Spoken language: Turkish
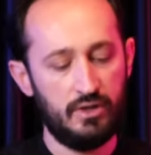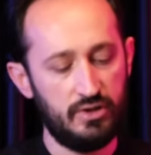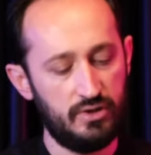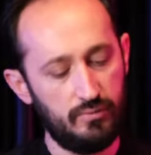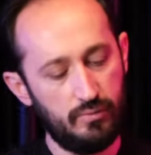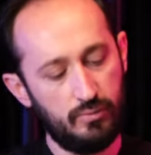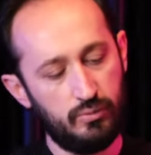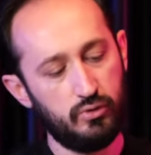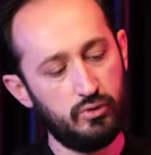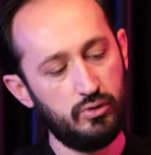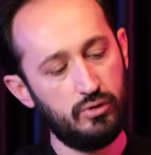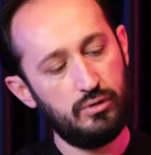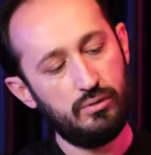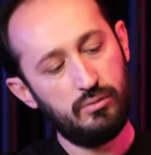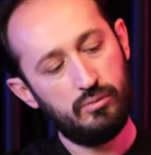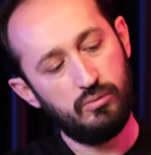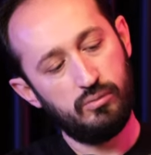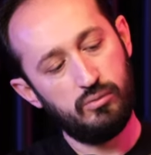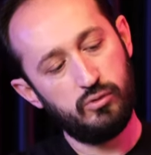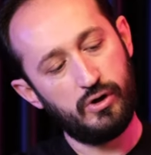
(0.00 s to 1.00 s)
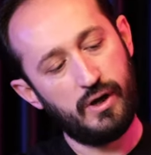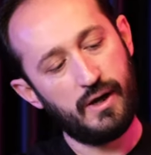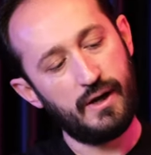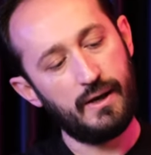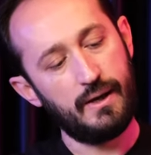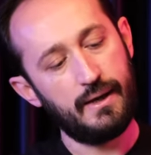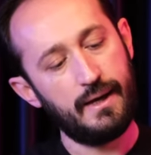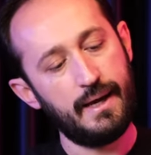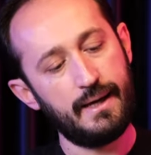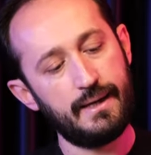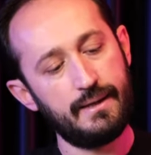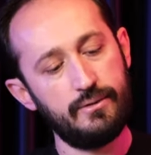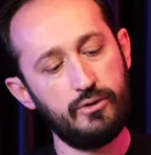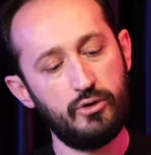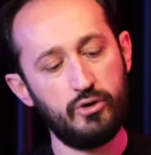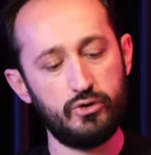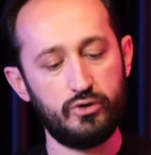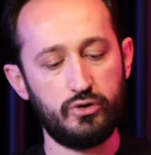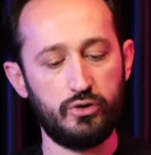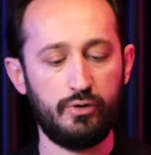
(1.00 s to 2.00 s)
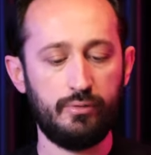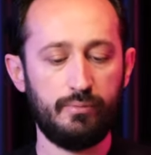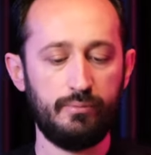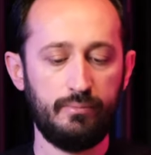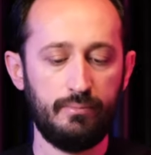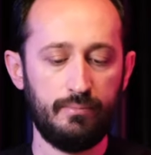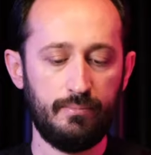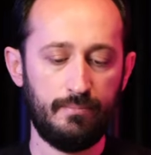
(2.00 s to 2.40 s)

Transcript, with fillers: Şimdi bunu buraya ekliyorum.